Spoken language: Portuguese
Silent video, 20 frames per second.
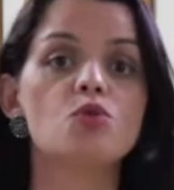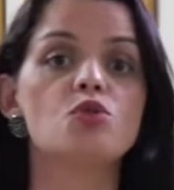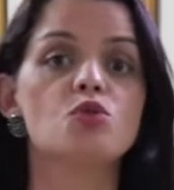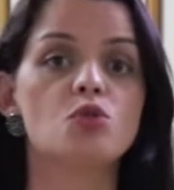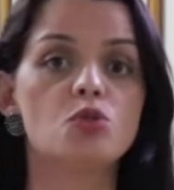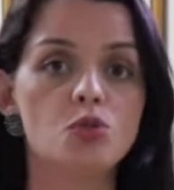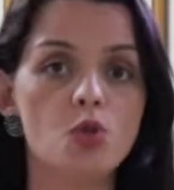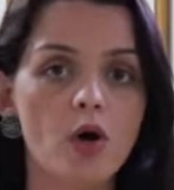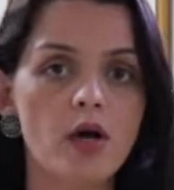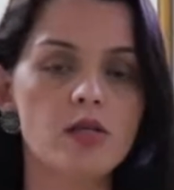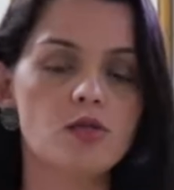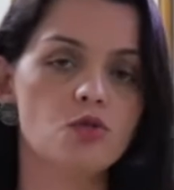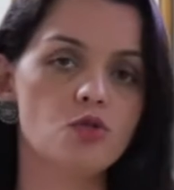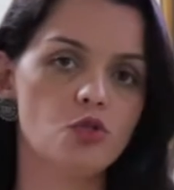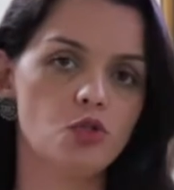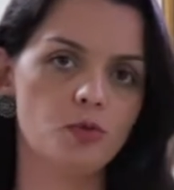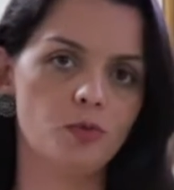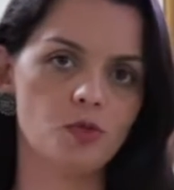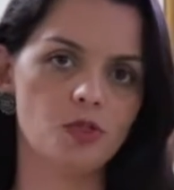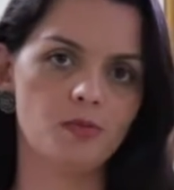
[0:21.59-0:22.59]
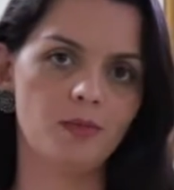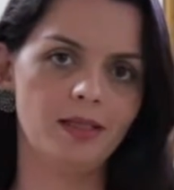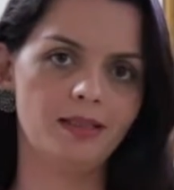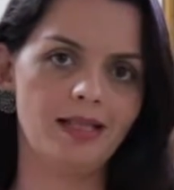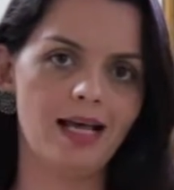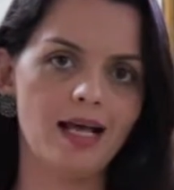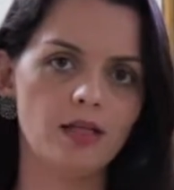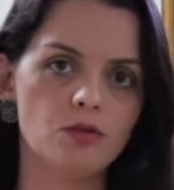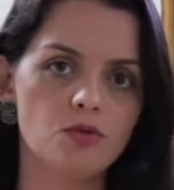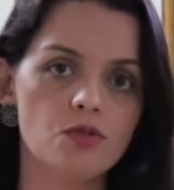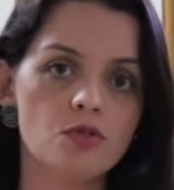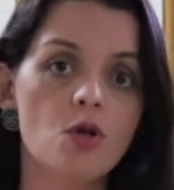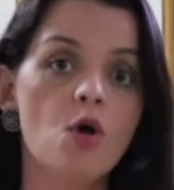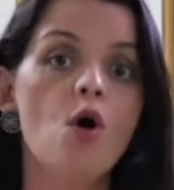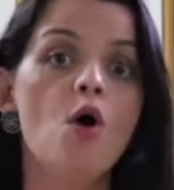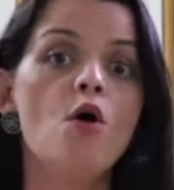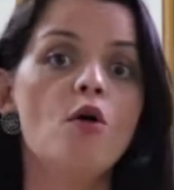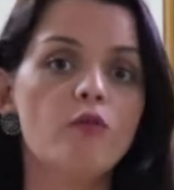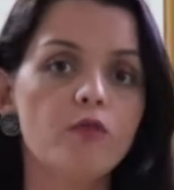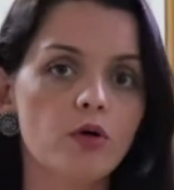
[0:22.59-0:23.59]
os dois últimos mandatos
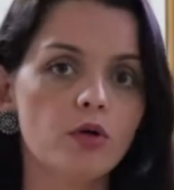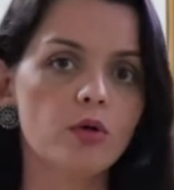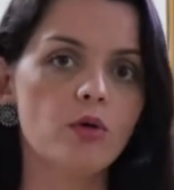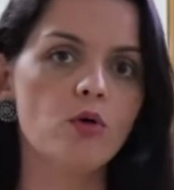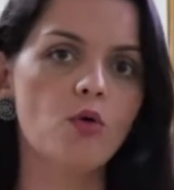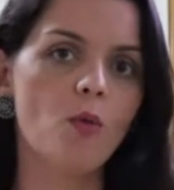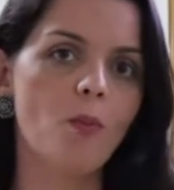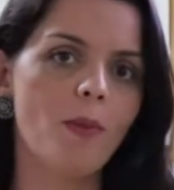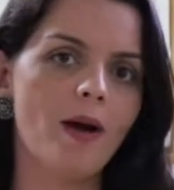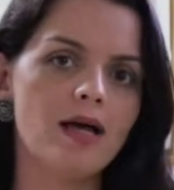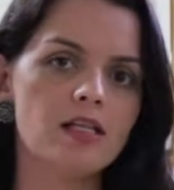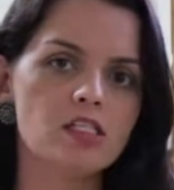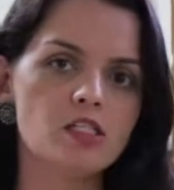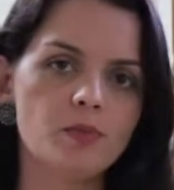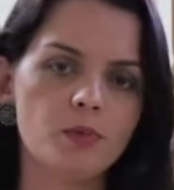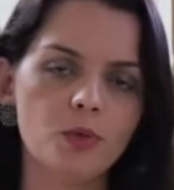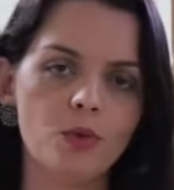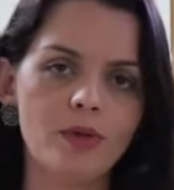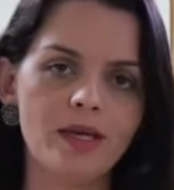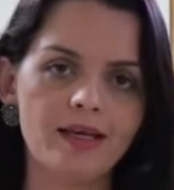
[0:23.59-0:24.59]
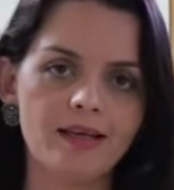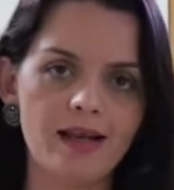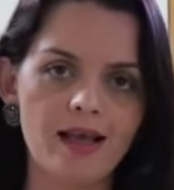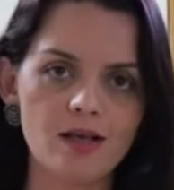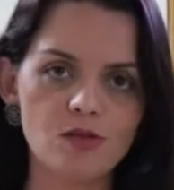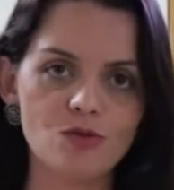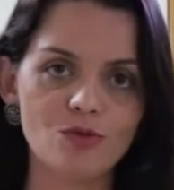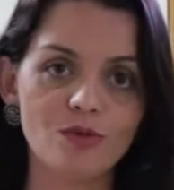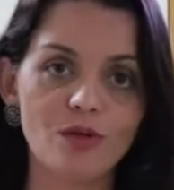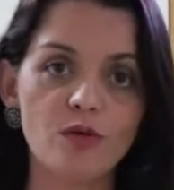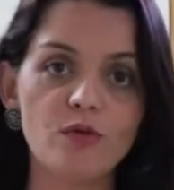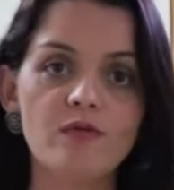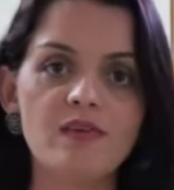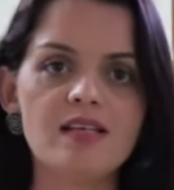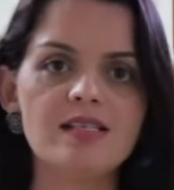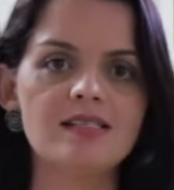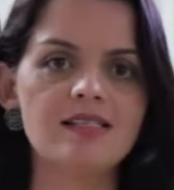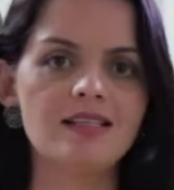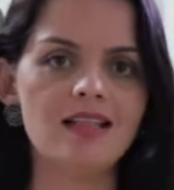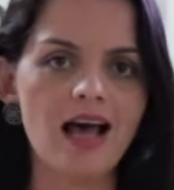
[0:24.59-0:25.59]
foram ocupados por um egresso da
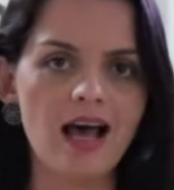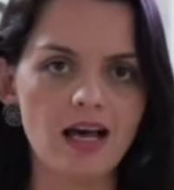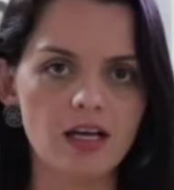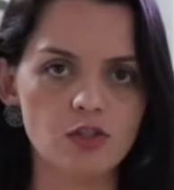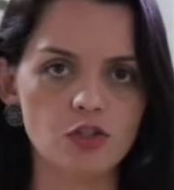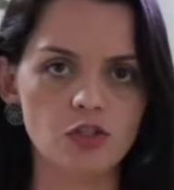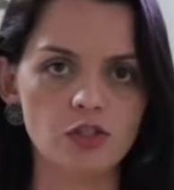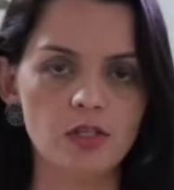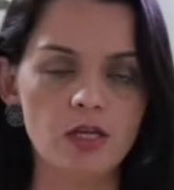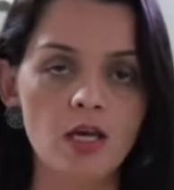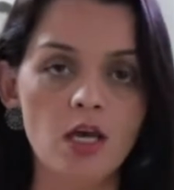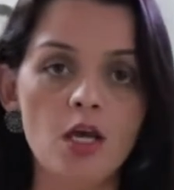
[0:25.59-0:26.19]
universidade.